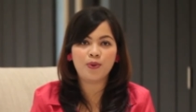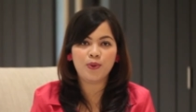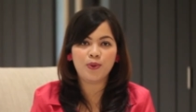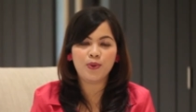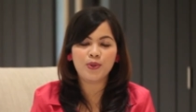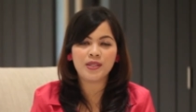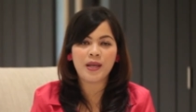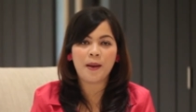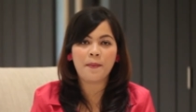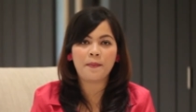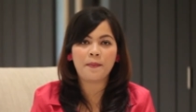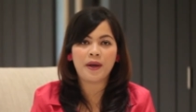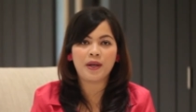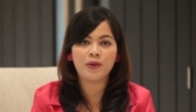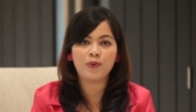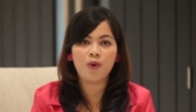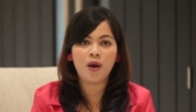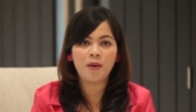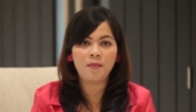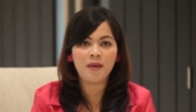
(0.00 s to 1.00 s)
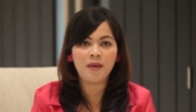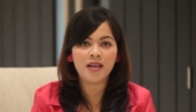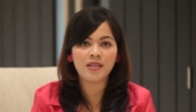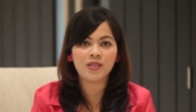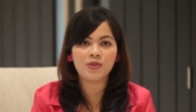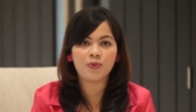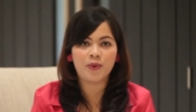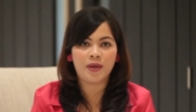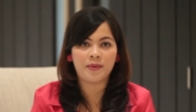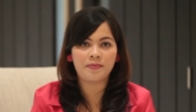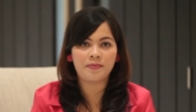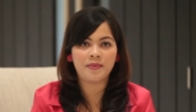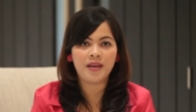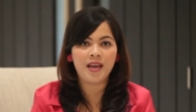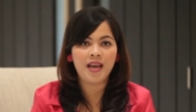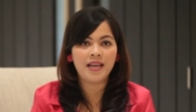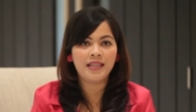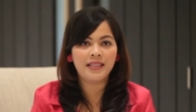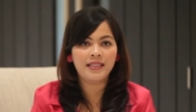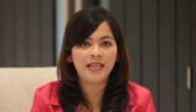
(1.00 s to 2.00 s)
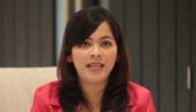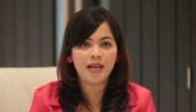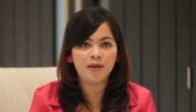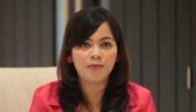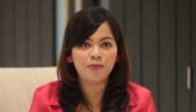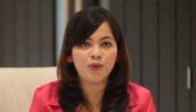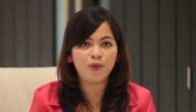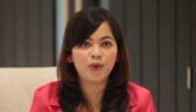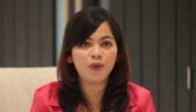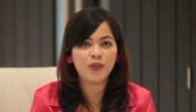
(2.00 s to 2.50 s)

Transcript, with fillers: sampai 12 WIB dan pukul